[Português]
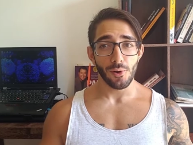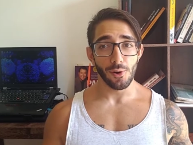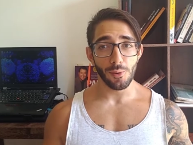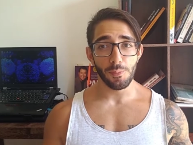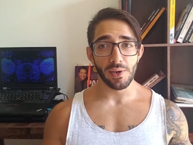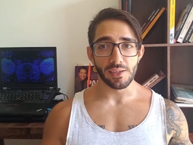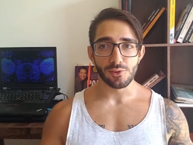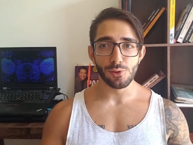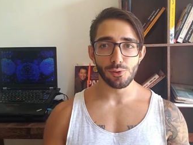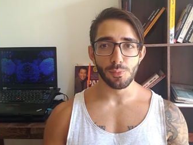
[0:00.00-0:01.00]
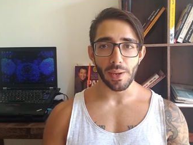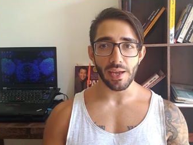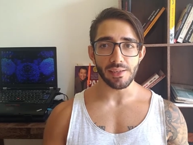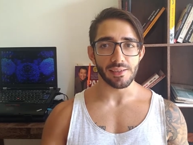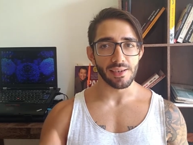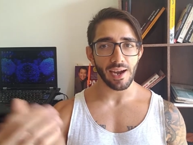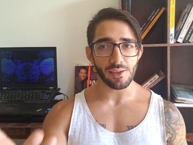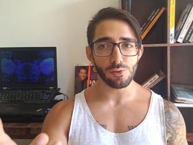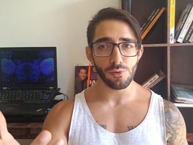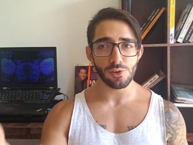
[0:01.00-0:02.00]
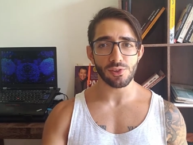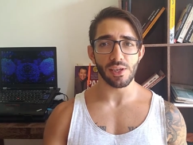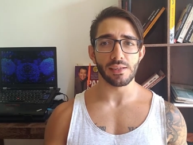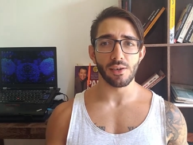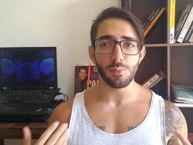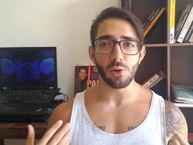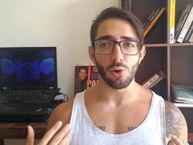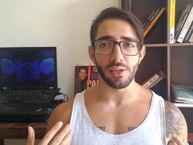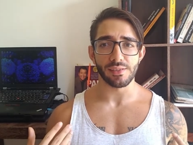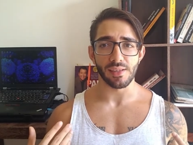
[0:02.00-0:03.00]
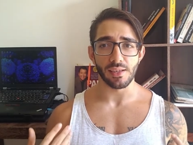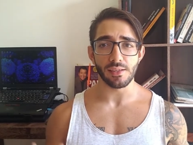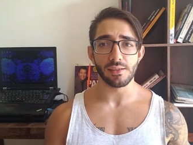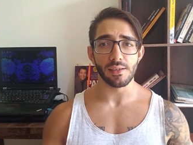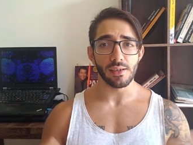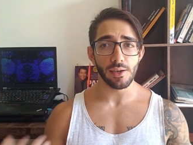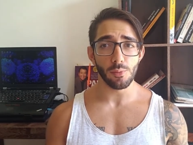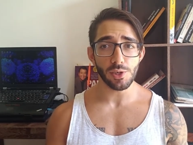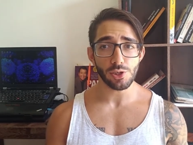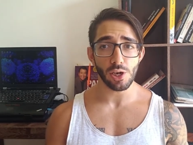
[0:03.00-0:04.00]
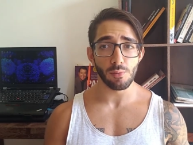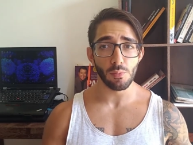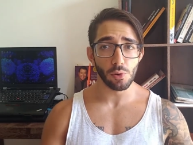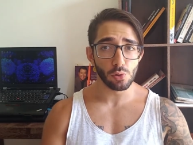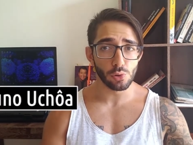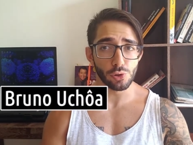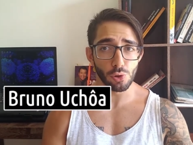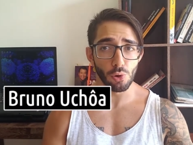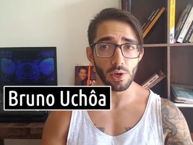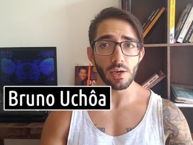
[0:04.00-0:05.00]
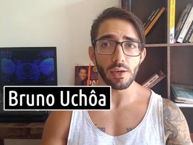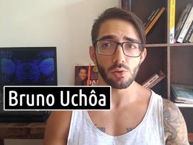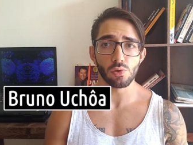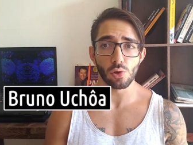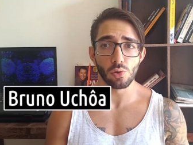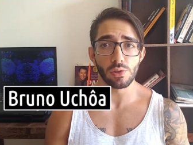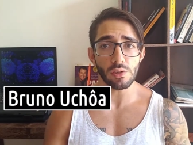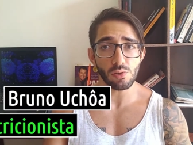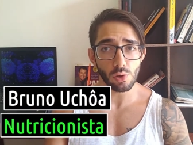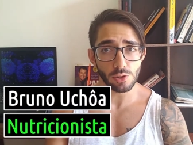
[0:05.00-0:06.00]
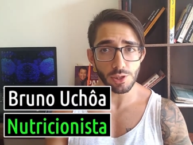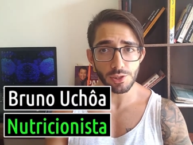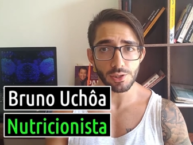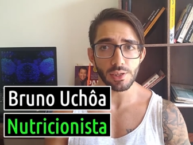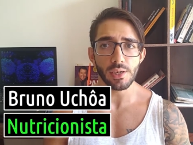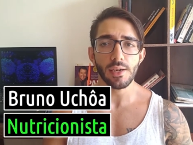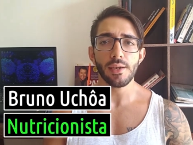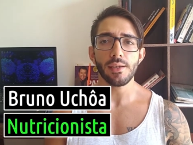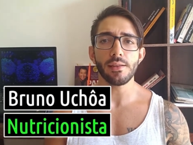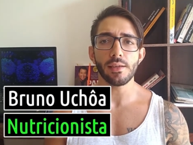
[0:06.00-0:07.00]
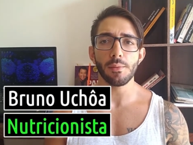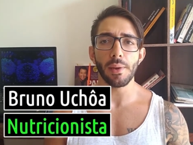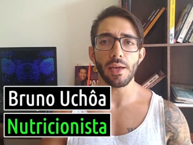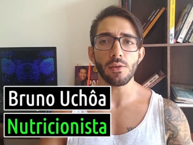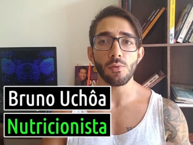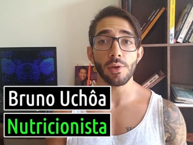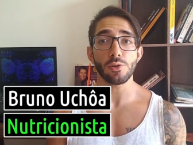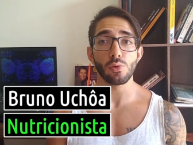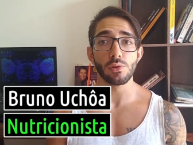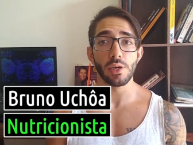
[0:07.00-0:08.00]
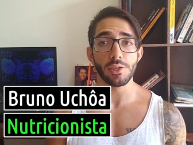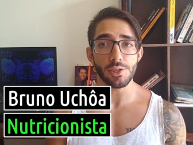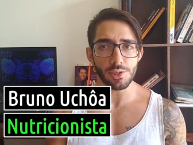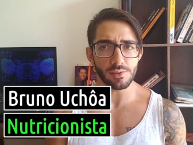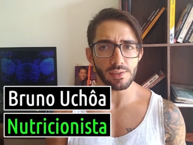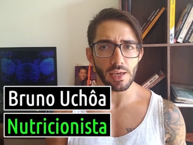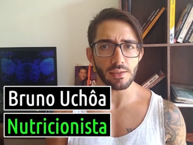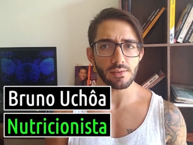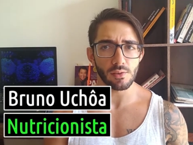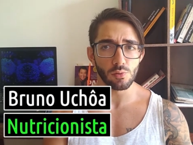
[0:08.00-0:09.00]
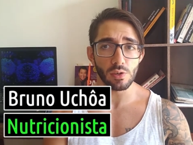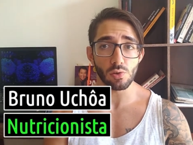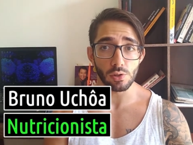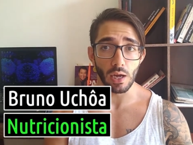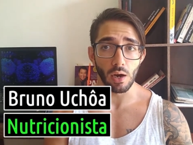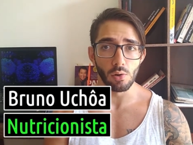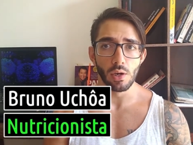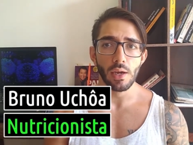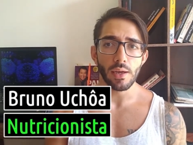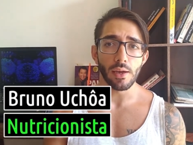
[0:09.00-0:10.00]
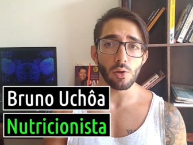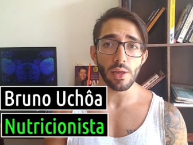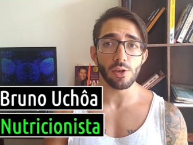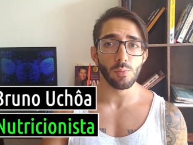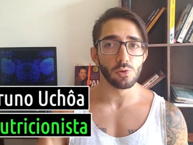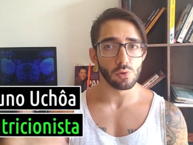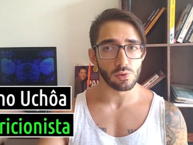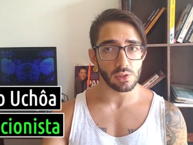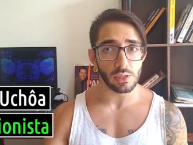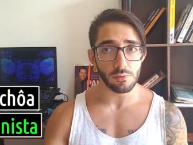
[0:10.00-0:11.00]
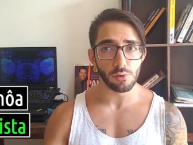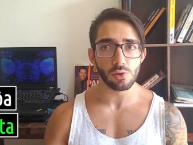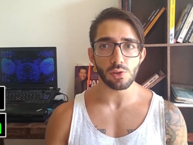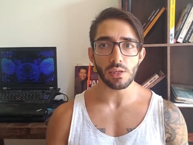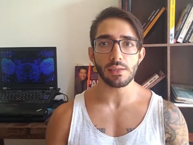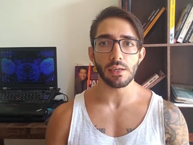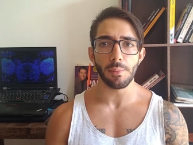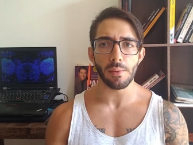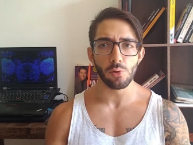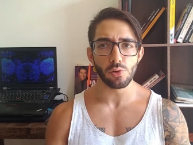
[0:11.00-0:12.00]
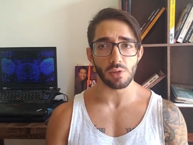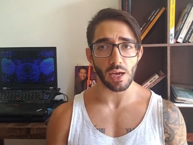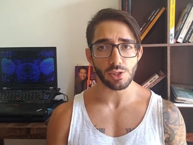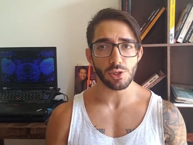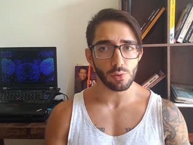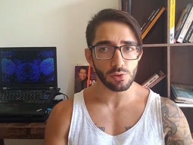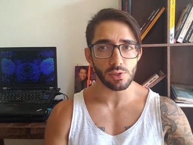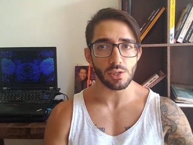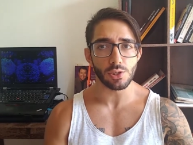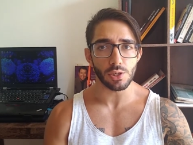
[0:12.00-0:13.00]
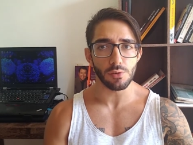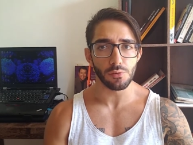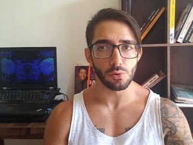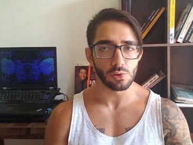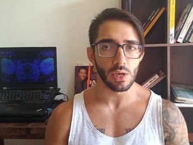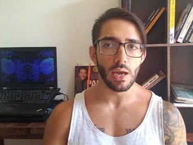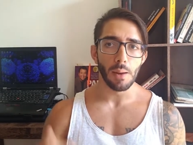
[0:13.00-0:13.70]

Opa, tudo bem? Caso você não me conheça ainda, eu me chamo Bruno Shoa, eu sou nutricionista e também um estudante de ciência nutricional. Eu leio muitos livros e também muitos artigos científicos